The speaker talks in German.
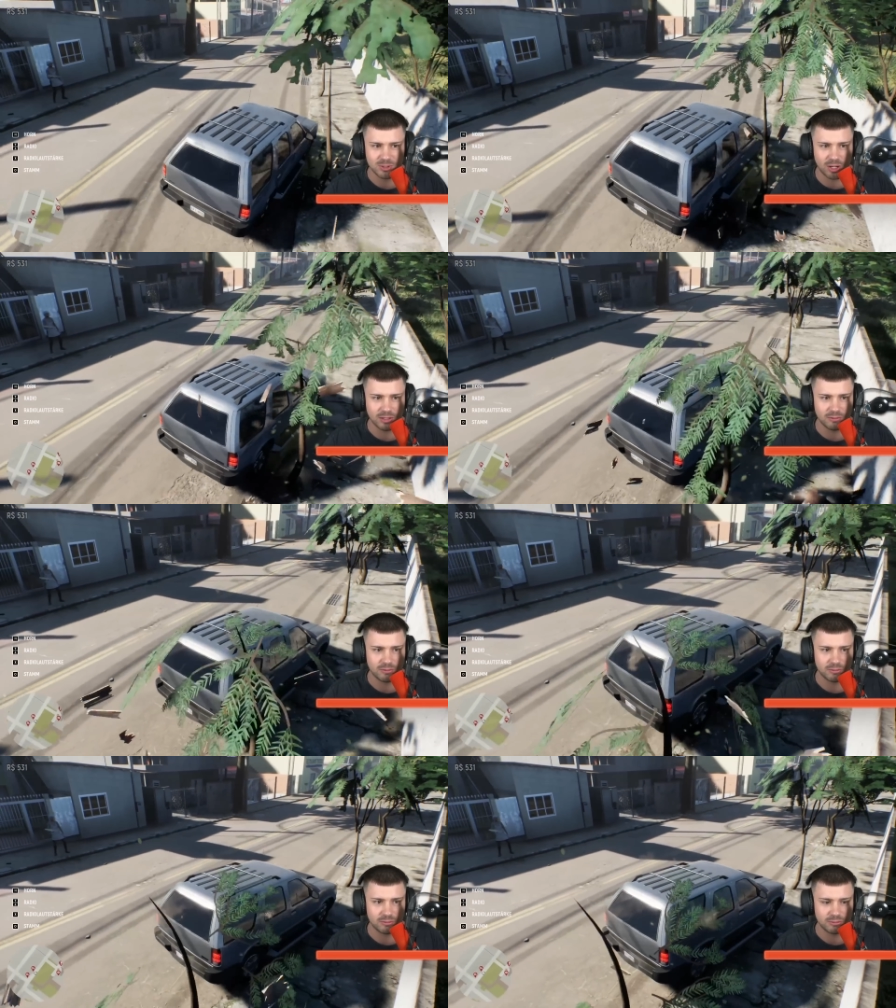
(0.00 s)
ein
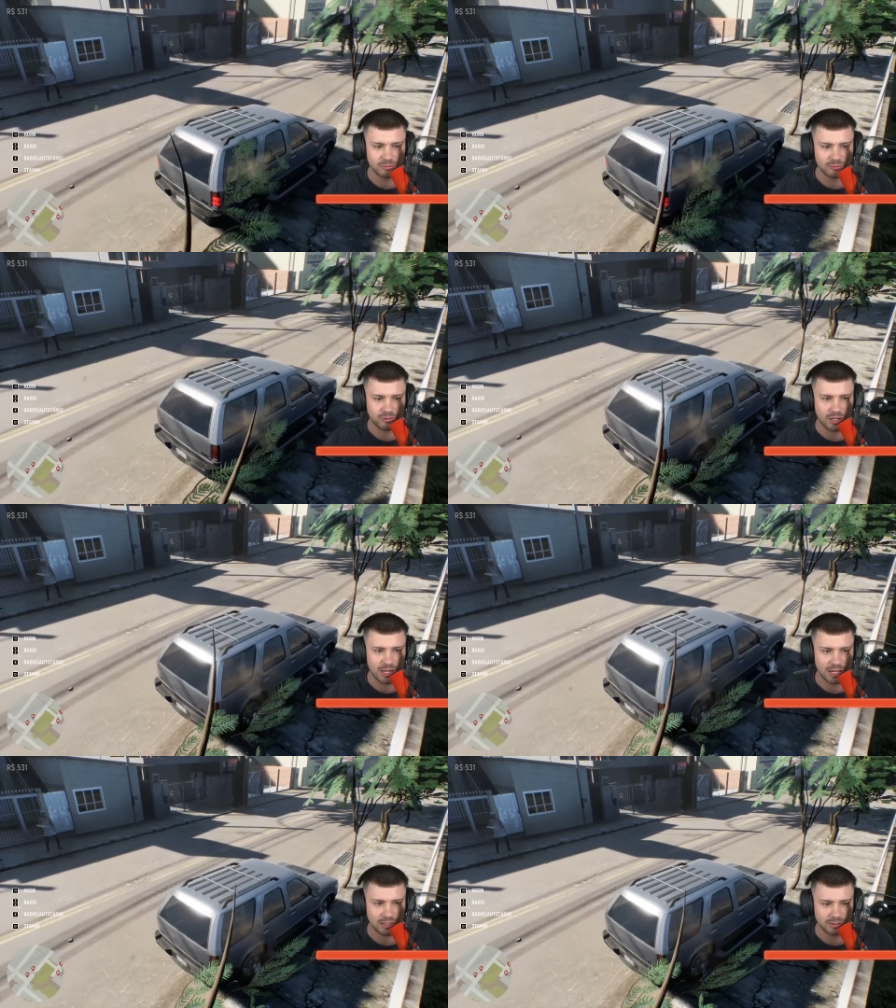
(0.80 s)

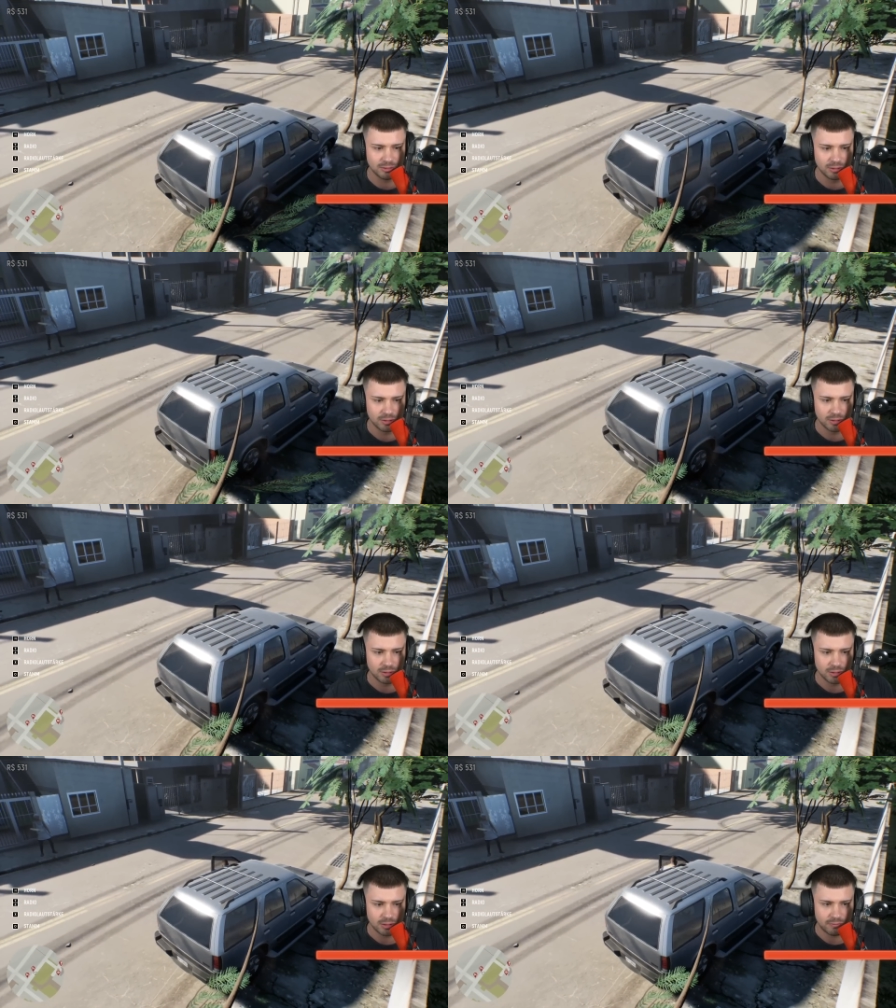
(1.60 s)
Verlangen...
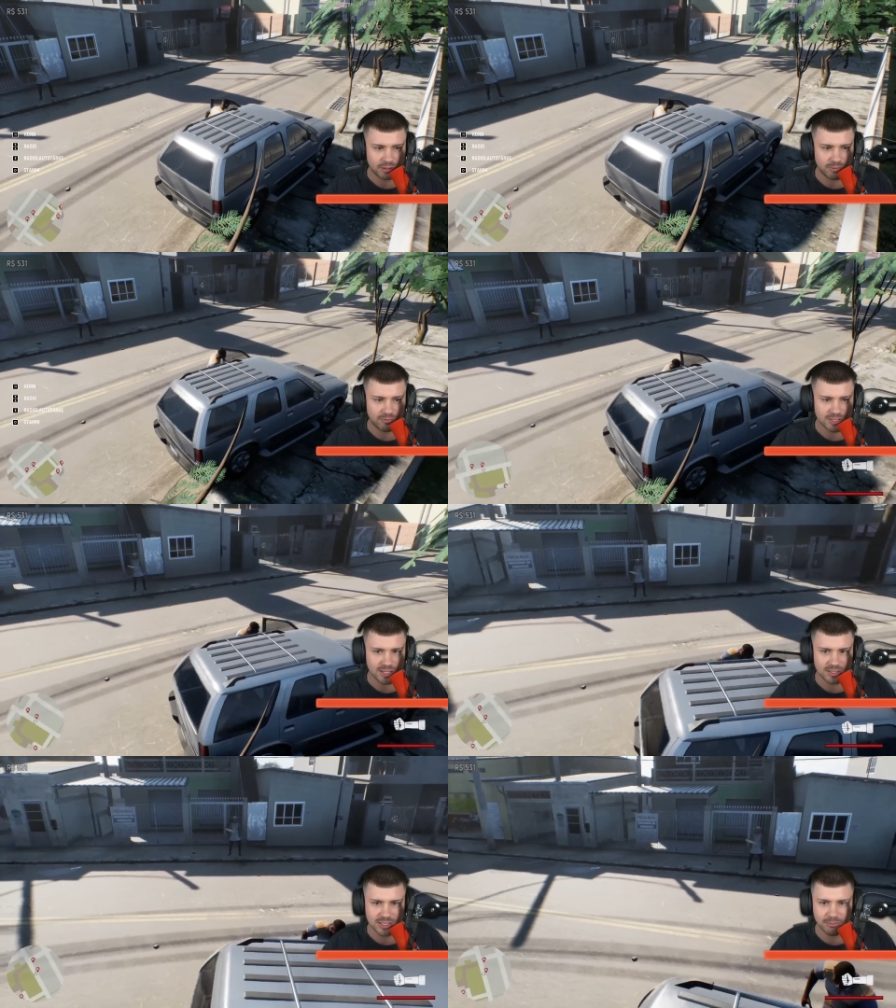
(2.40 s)
Warte mal, was
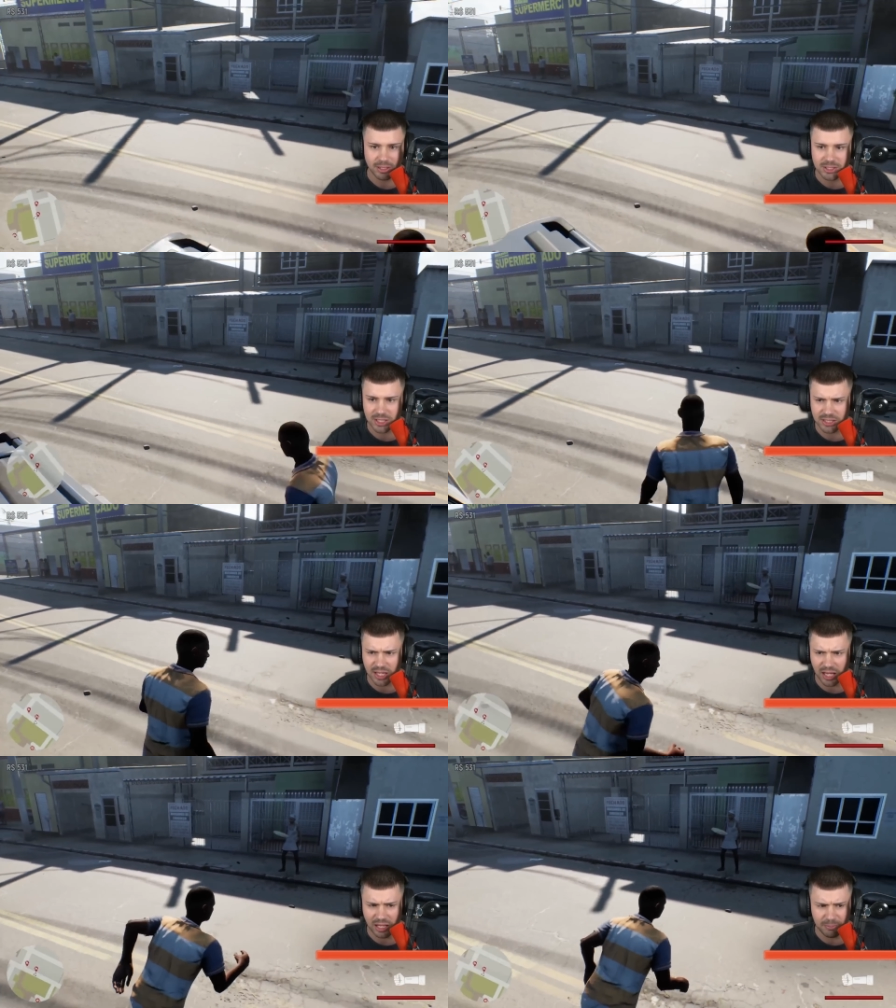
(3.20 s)
kann ich hier machen? Ich kann
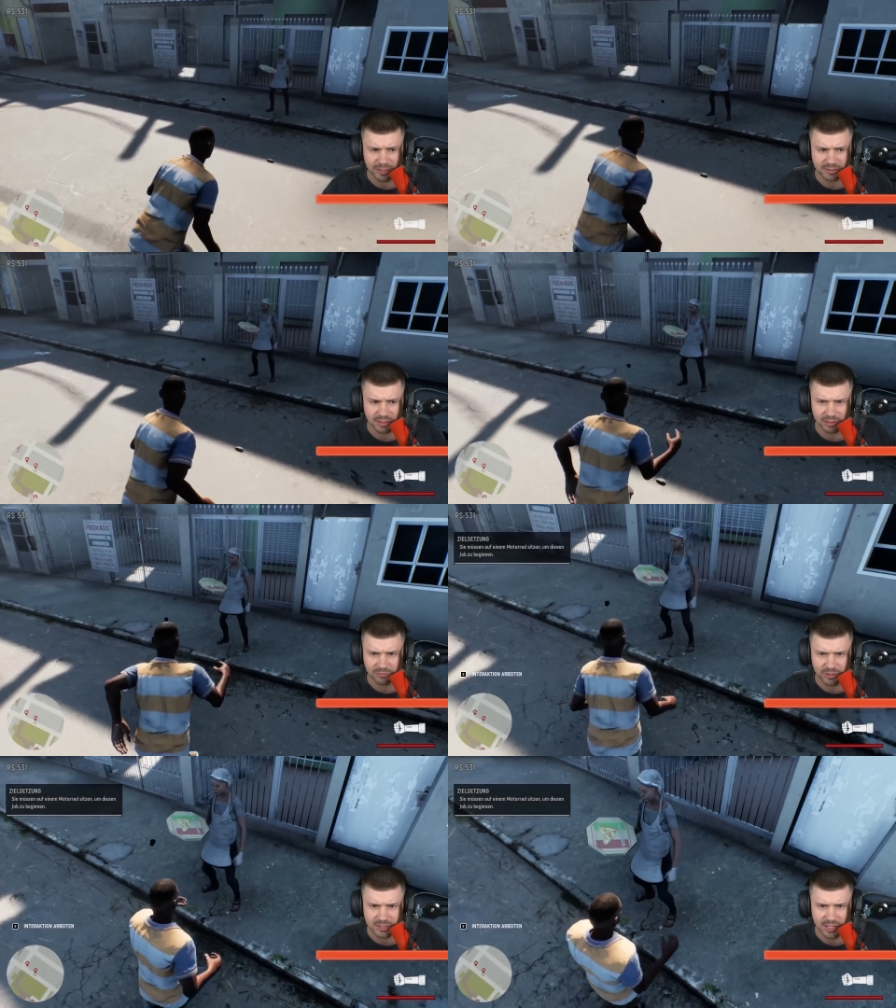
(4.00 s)
hier arbeiten
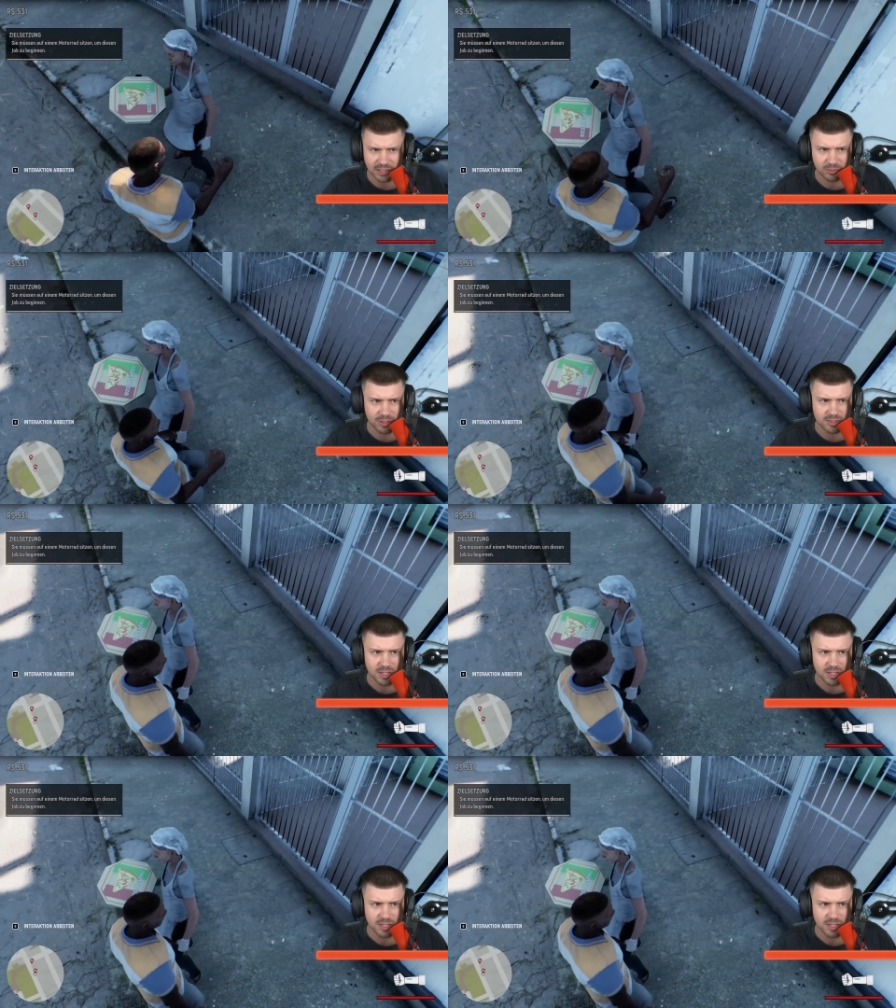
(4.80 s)
einfach, Sidequest.